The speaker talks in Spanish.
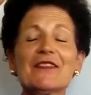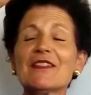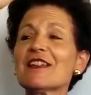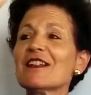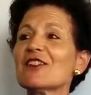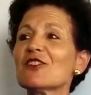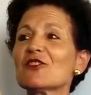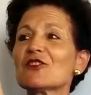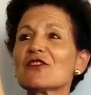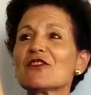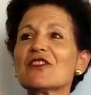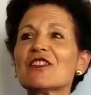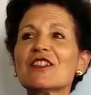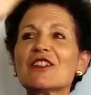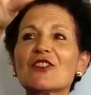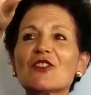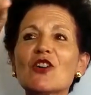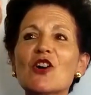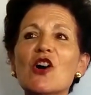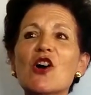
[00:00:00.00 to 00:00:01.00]
De los
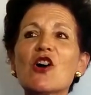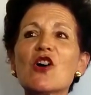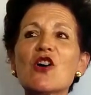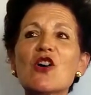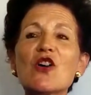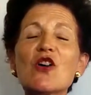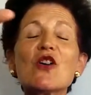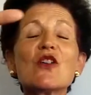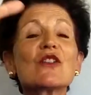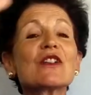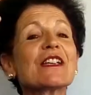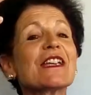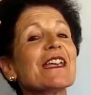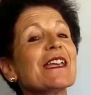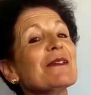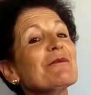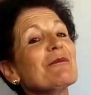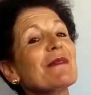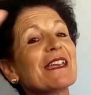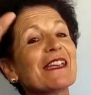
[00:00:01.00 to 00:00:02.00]
cinco
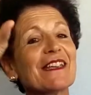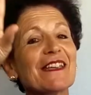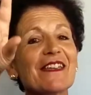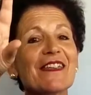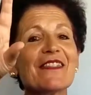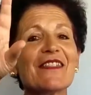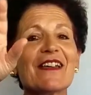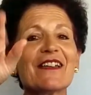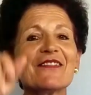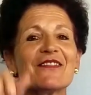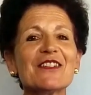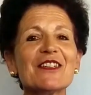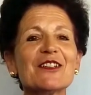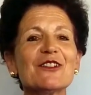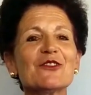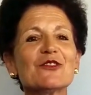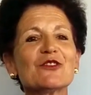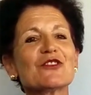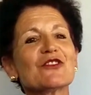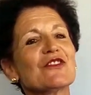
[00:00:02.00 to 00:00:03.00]
que me quedan,
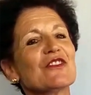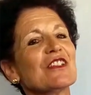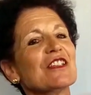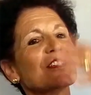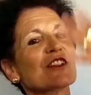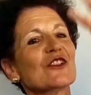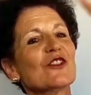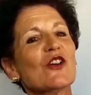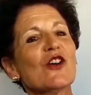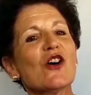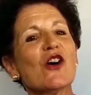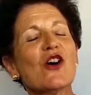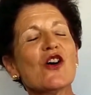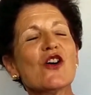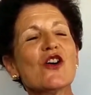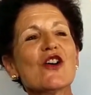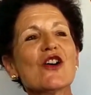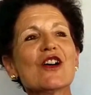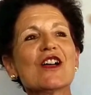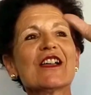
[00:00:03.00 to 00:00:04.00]
de los
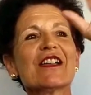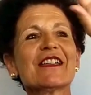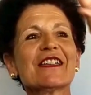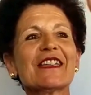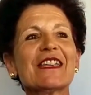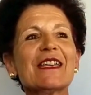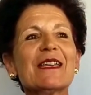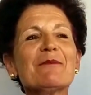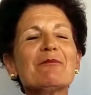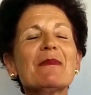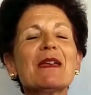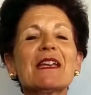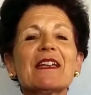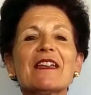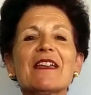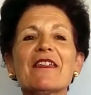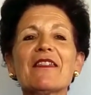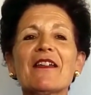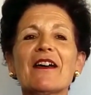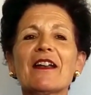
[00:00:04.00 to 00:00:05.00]
cinco que
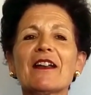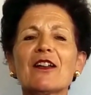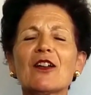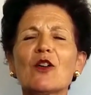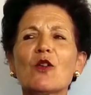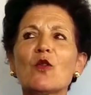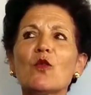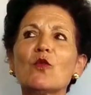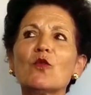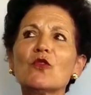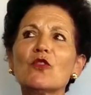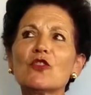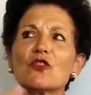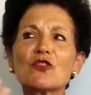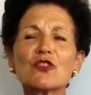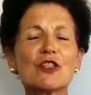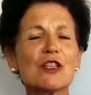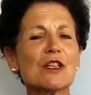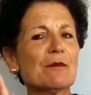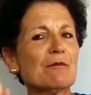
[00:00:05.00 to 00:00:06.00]
me quedan.
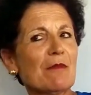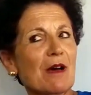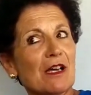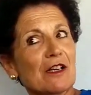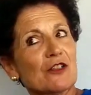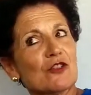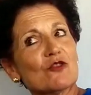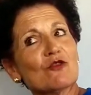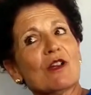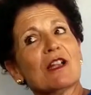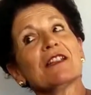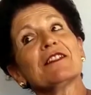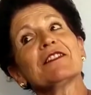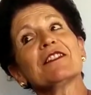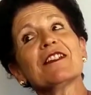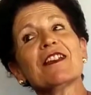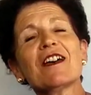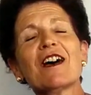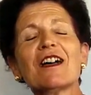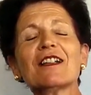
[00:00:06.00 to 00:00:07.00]
Uno se marchó
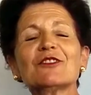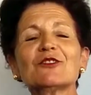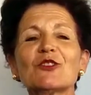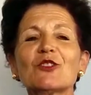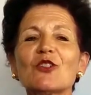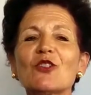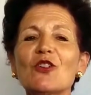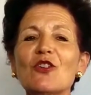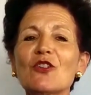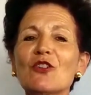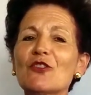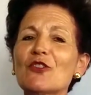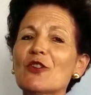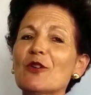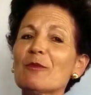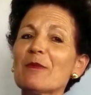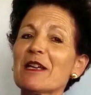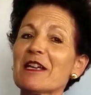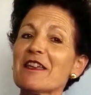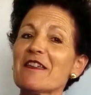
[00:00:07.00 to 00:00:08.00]
al teatro,
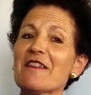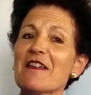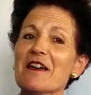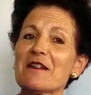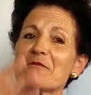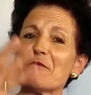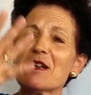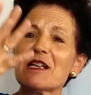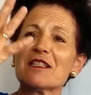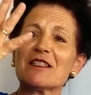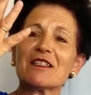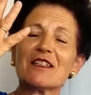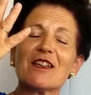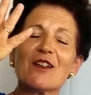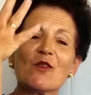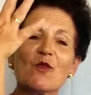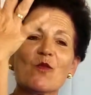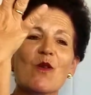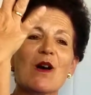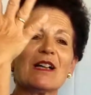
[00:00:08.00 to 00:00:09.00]
no me quedan más
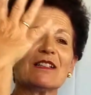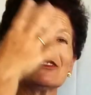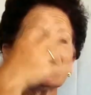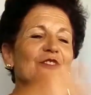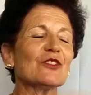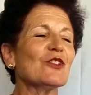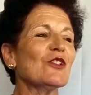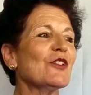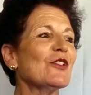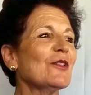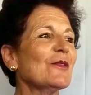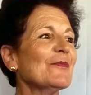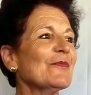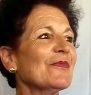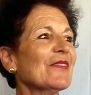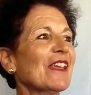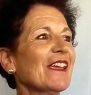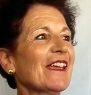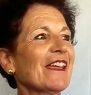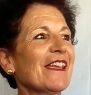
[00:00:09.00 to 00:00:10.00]
que cuatro.